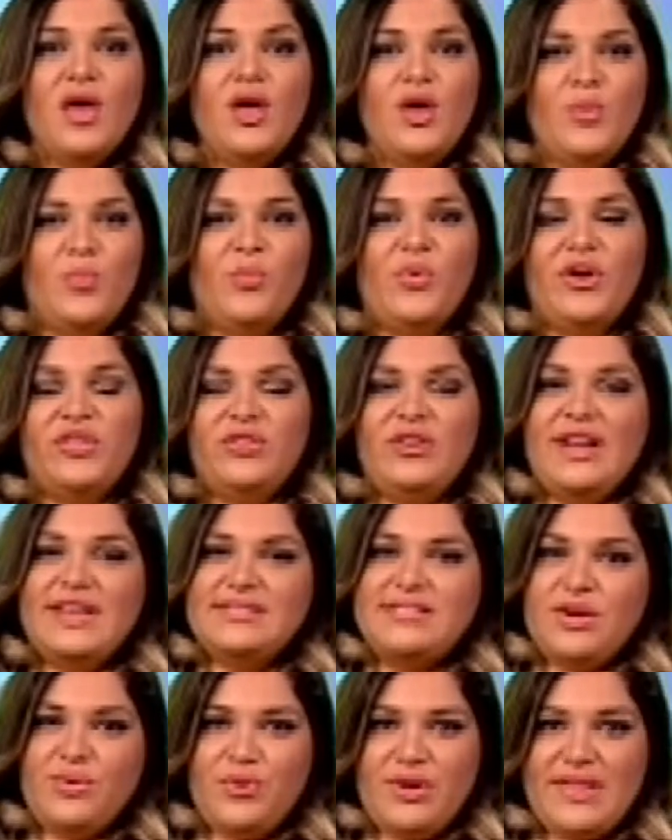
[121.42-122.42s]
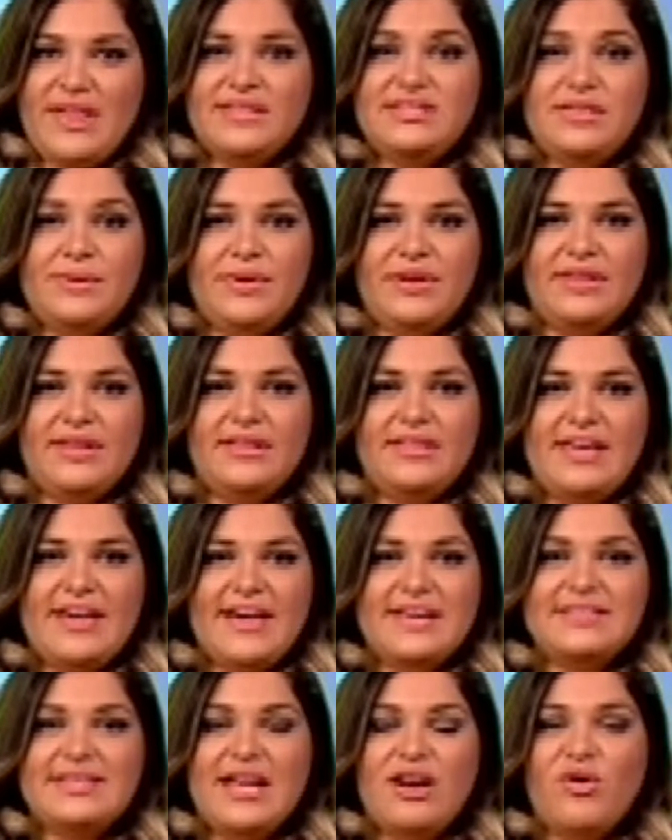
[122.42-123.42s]
Bueno, y la seguridad cibernética
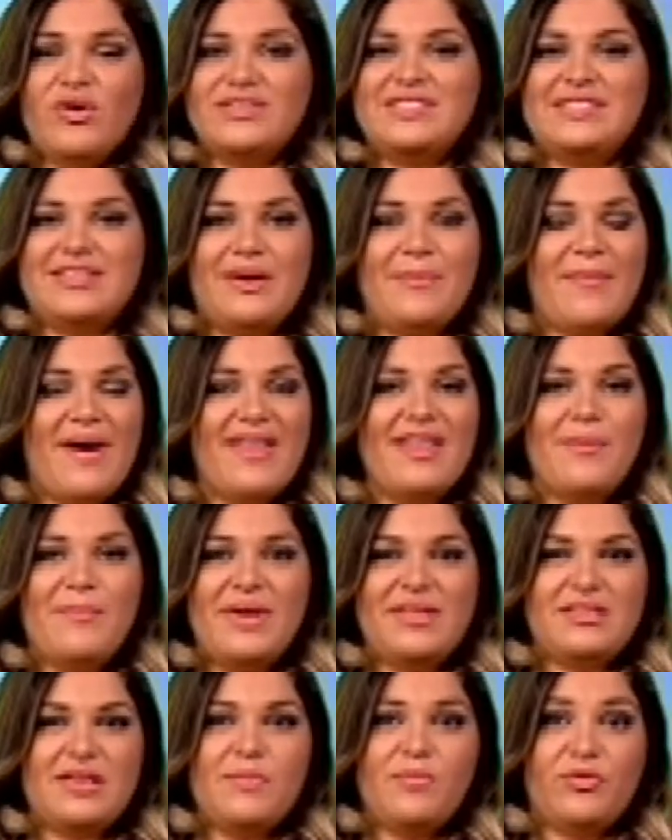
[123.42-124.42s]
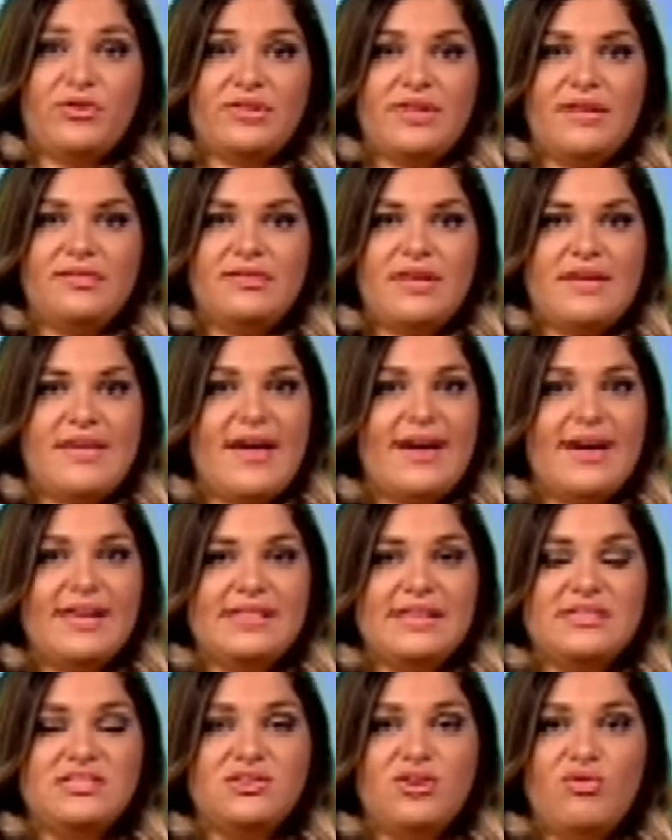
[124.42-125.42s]
es algo extremadamente importante, ya que
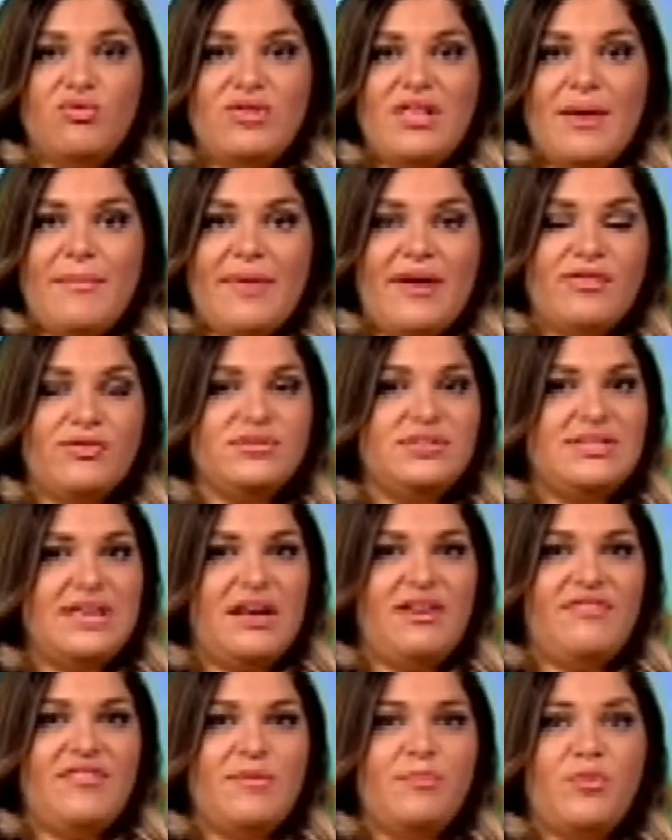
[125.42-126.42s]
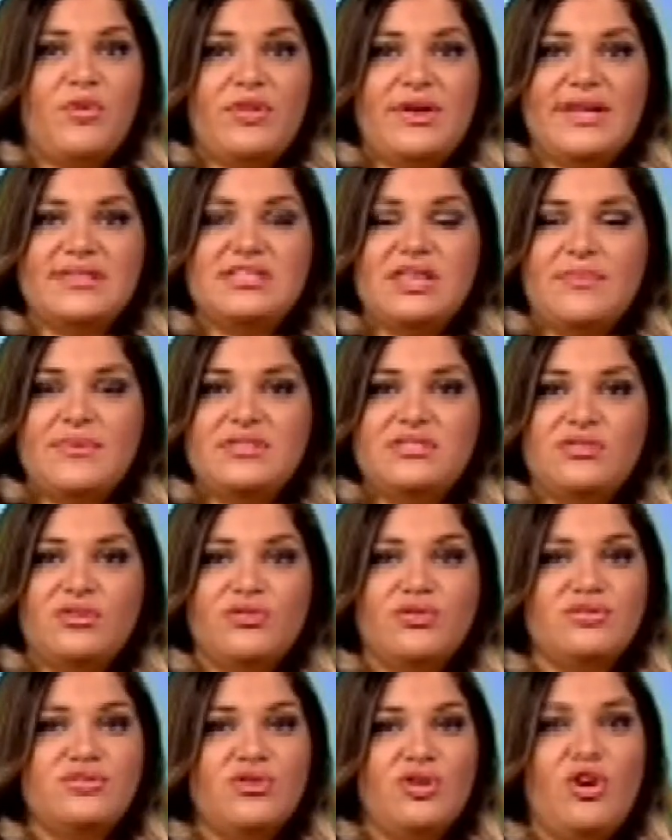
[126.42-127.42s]
tan solo un llamado selfie podría ser visto
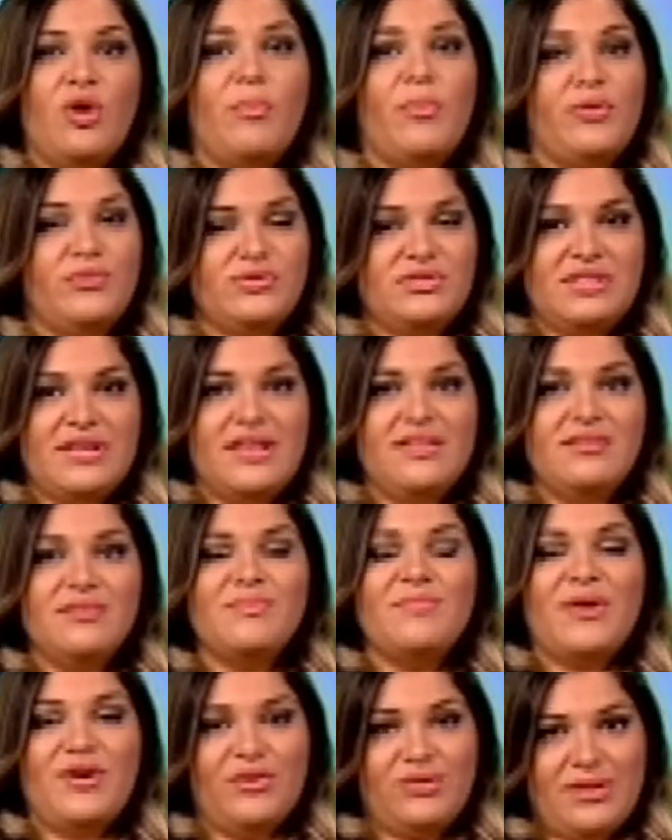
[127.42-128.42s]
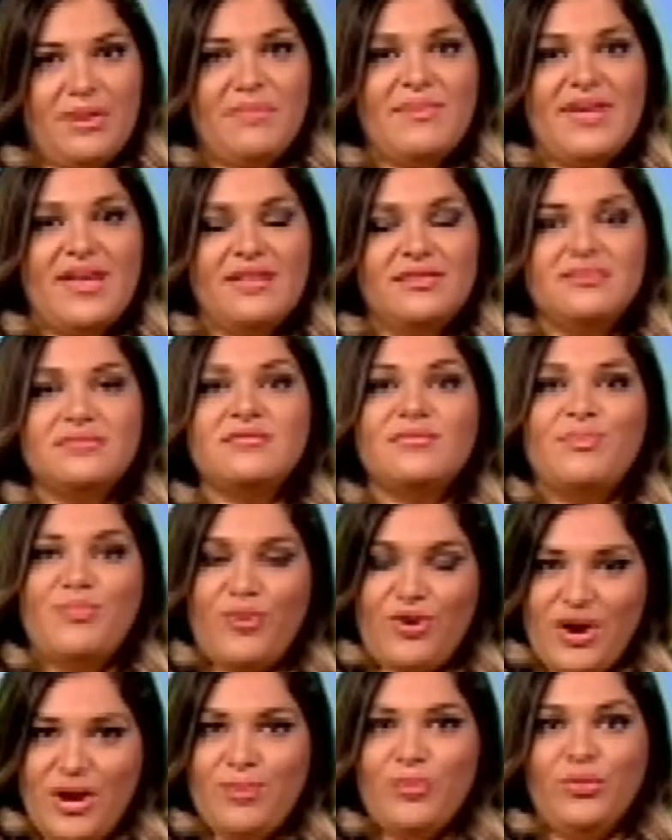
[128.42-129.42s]
no solo por usted, pero también
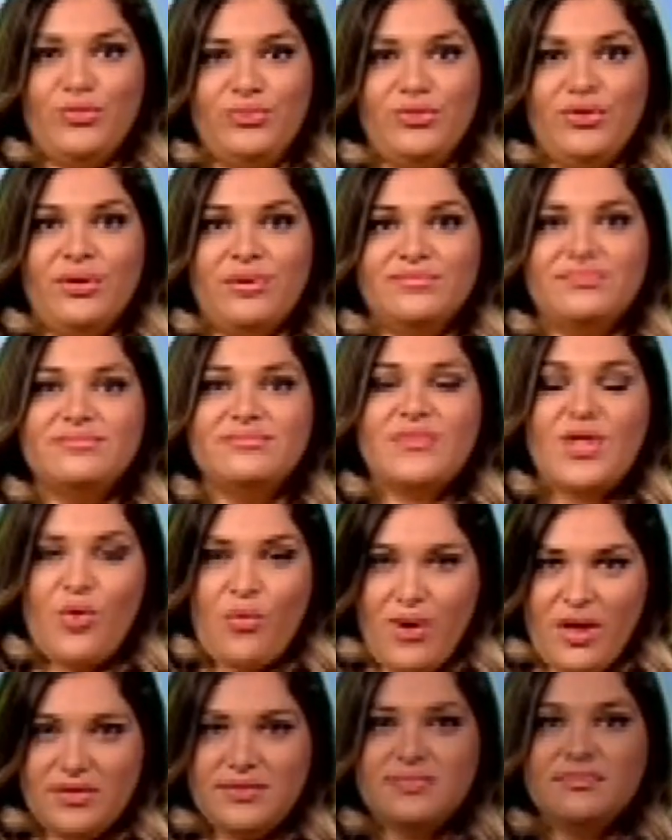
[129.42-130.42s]
por el mundo. Juan.